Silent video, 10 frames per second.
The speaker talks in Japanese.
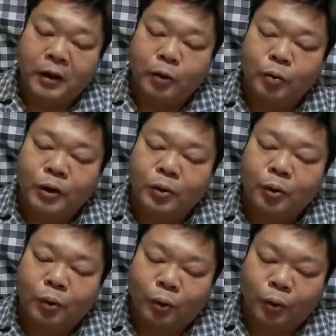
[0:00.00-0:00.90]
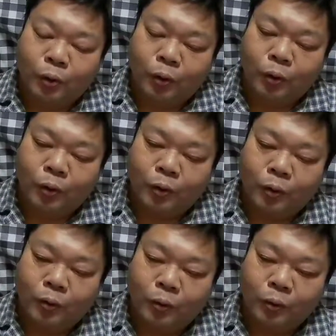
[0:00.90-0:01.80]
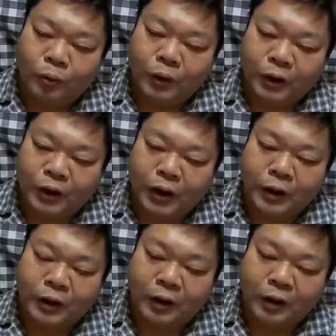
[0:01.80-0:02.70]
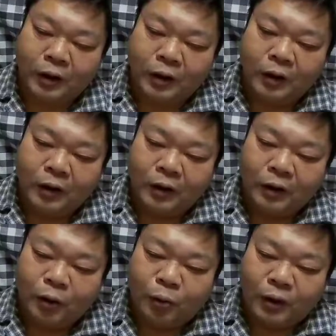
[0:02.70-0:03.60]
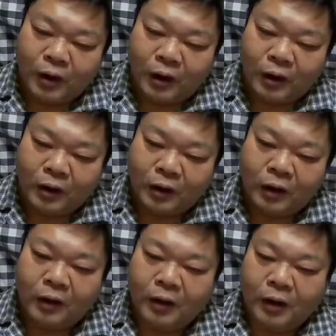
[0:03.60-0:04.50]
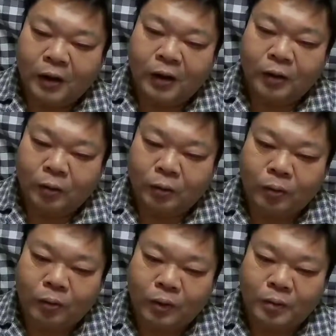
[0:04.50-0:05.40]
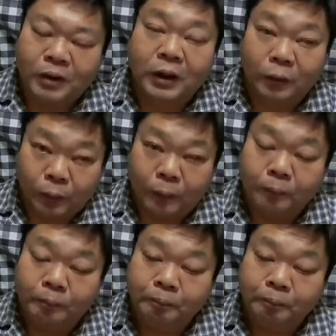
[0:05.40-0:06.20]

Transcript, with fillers: 低空飛行で危険だ脅威だなんだかんだっていうこう言ってますけど